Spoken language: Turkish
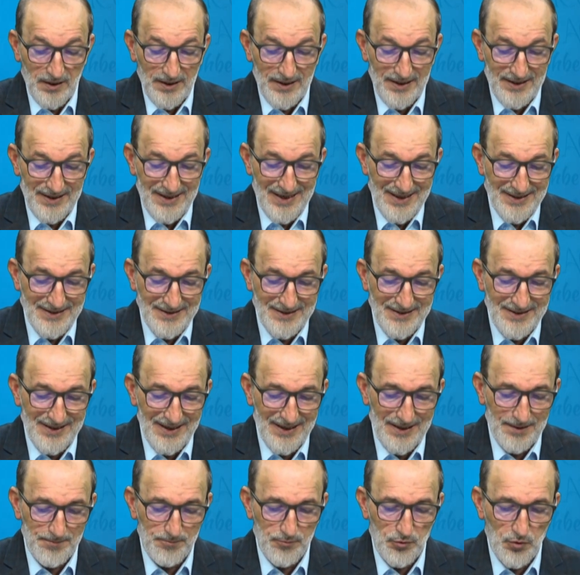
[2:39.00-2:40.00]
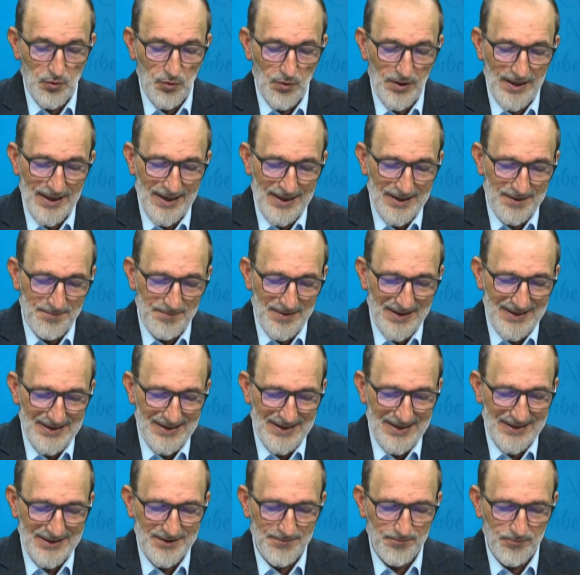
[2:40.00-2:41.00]
Len tebluğe
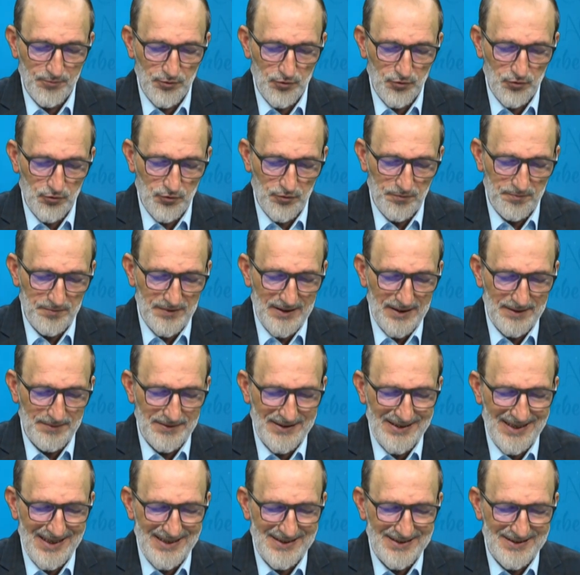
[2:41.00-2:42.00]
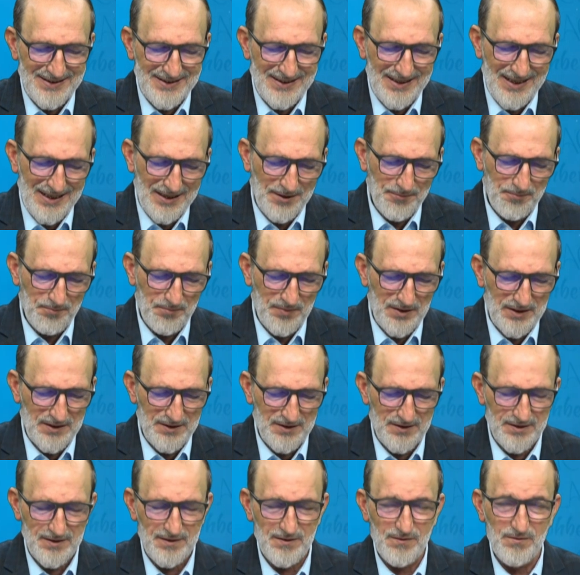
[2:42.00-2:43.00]
emelek bu cümle gerçek
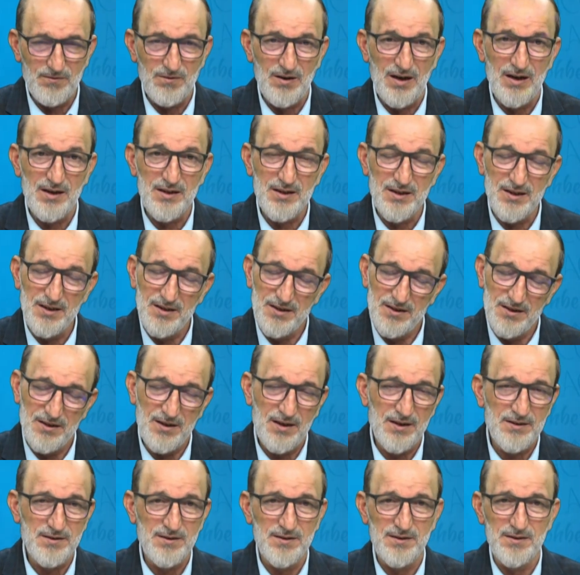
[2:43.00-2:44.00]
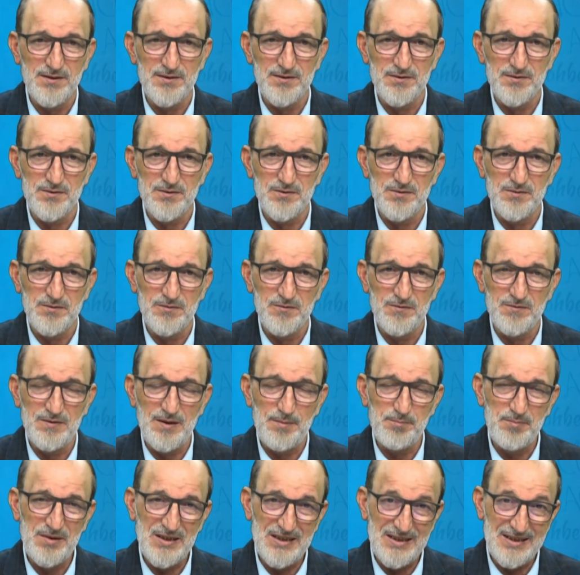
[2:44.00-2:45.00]
bir vakiyatın
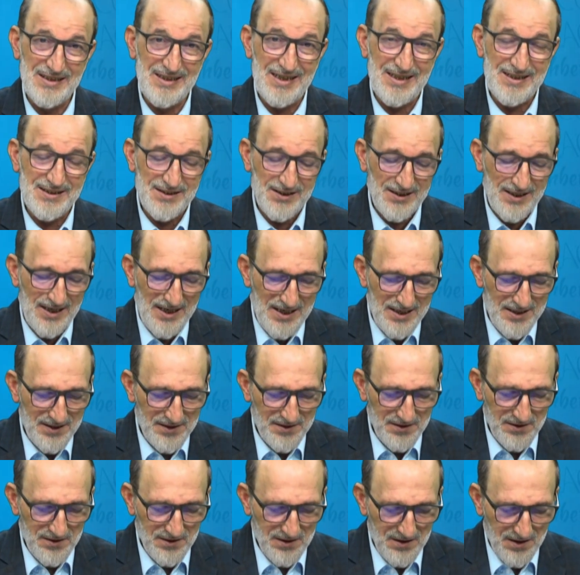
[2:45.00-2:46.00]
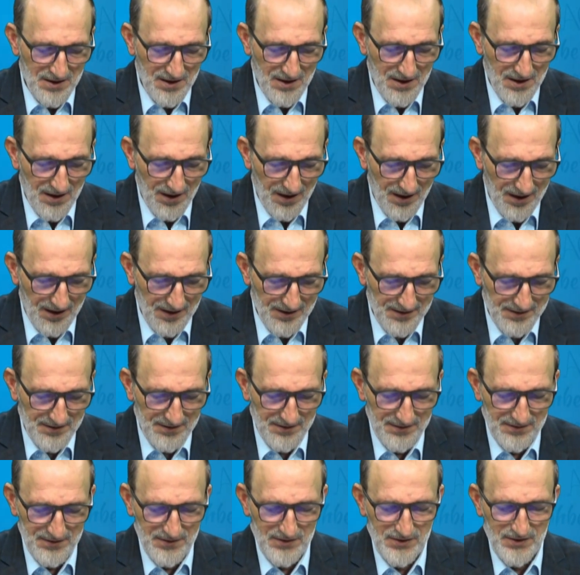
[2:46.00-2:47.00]
ve bir gerçeğin
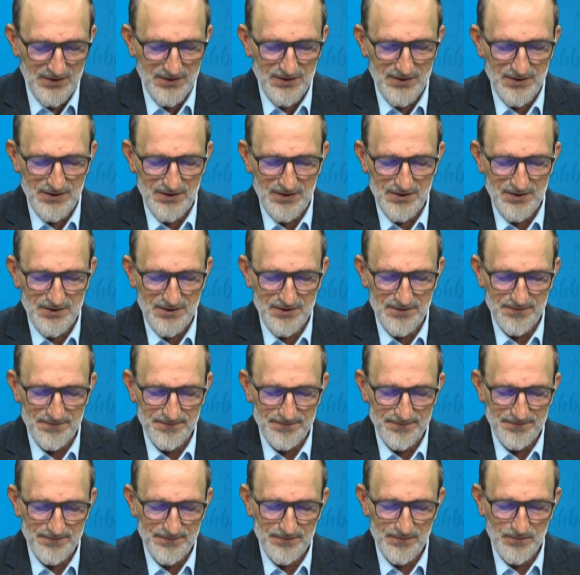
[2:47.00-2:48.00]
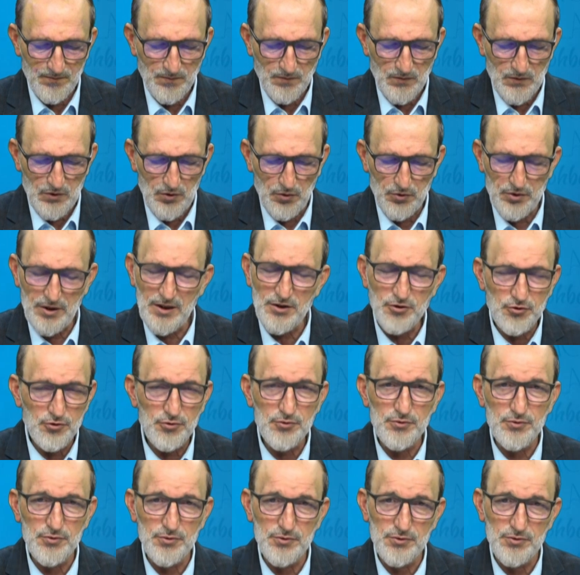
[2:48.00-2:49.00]
altını çizir. O da
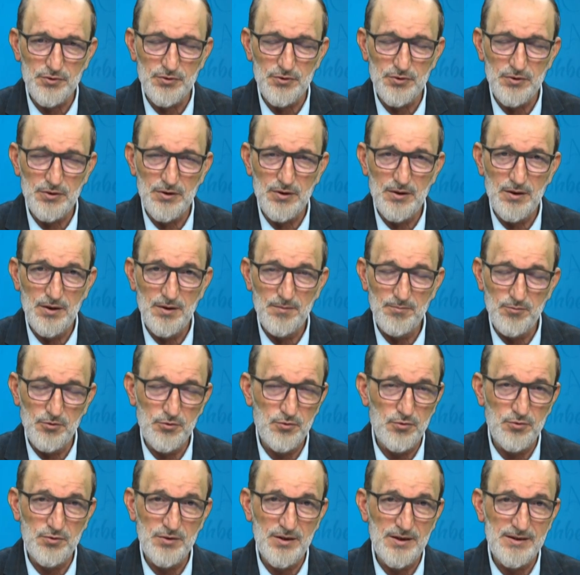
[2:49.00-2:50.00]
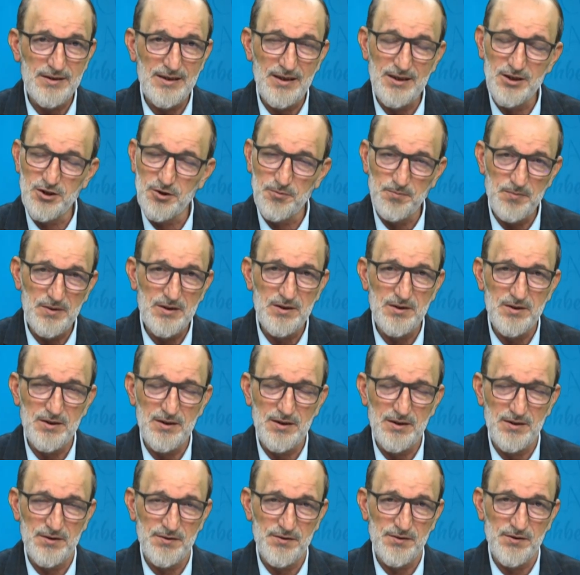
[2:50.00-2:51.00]
şudur. Bu dünyada
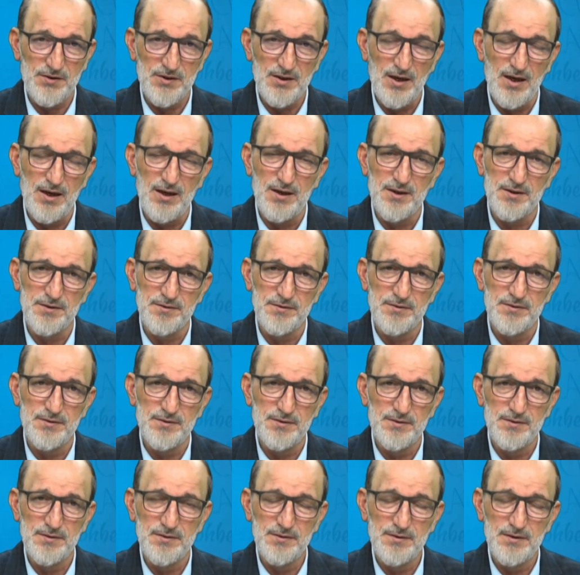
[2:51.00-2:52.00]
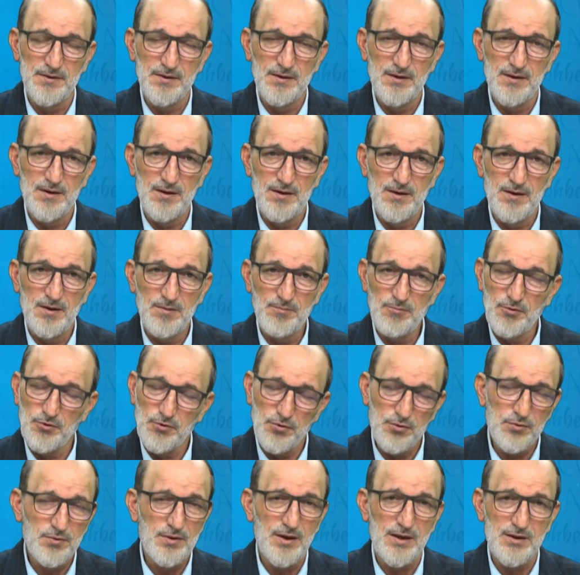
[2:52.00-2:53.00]
hiçbir insan
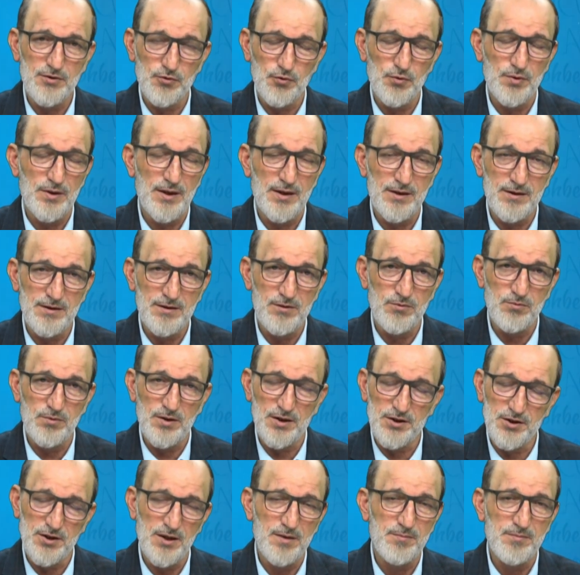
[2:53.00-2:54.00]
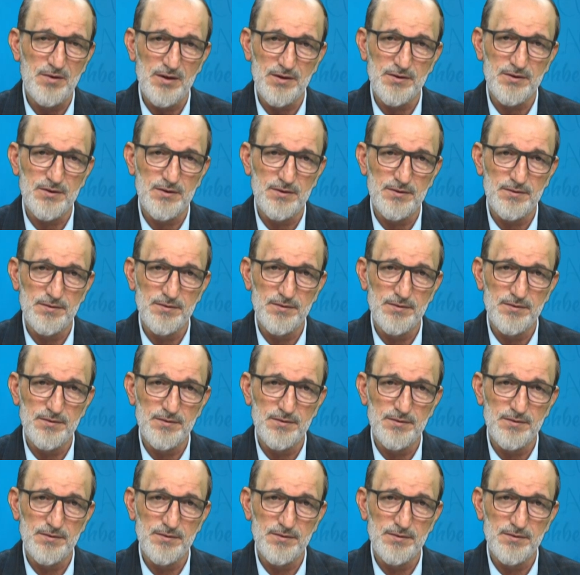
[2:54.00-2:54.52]
bütün arzularına ulaşamadı.